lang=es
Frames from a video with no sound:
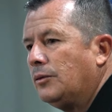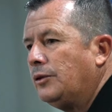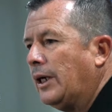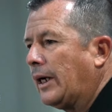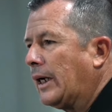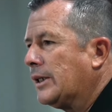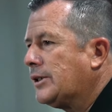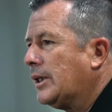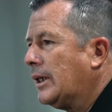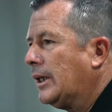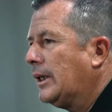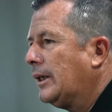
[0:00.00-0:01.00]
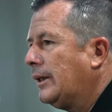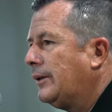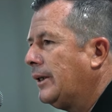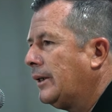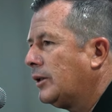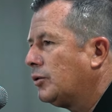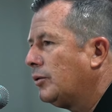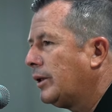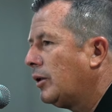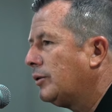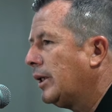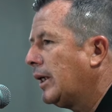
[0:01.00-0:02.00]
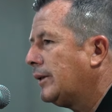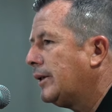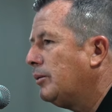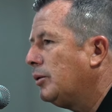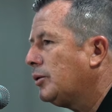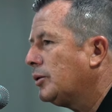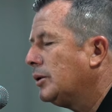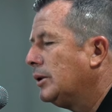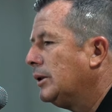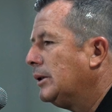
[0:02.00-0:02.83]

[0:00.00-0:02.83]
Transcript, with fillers: una racha de resultados negativos